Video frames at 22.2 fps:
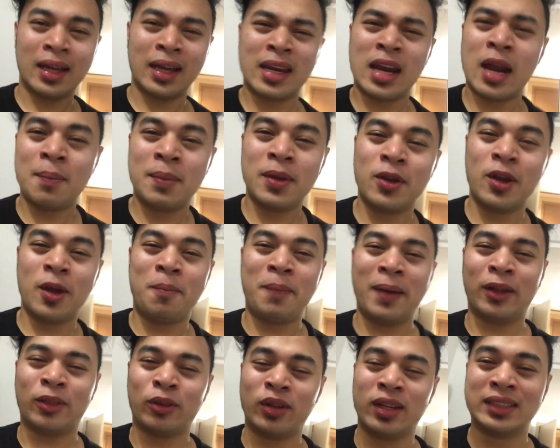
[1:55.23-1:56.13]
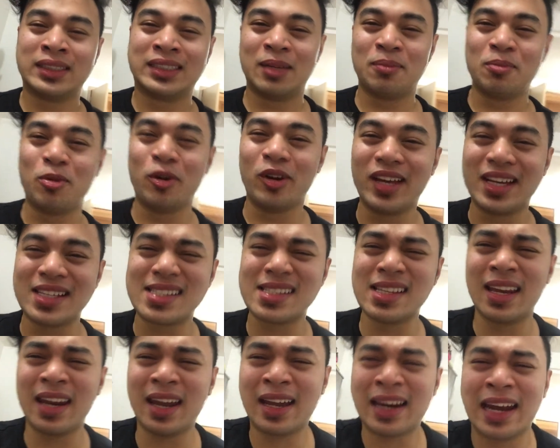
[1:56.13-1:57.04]
Grabe yung epekto ng sibuyas.
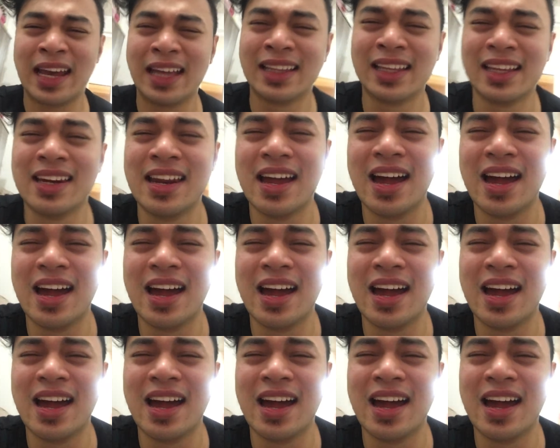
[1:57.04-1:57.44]
Direct ready